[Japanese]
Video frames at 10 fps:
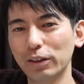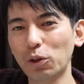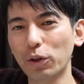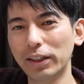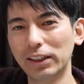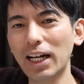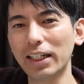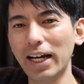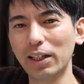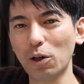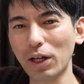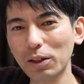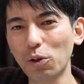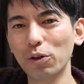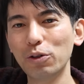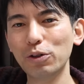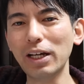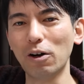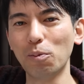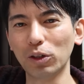商品じゃないだろうなというふう
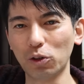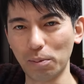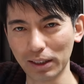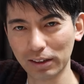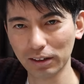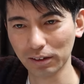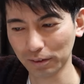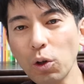に思っております。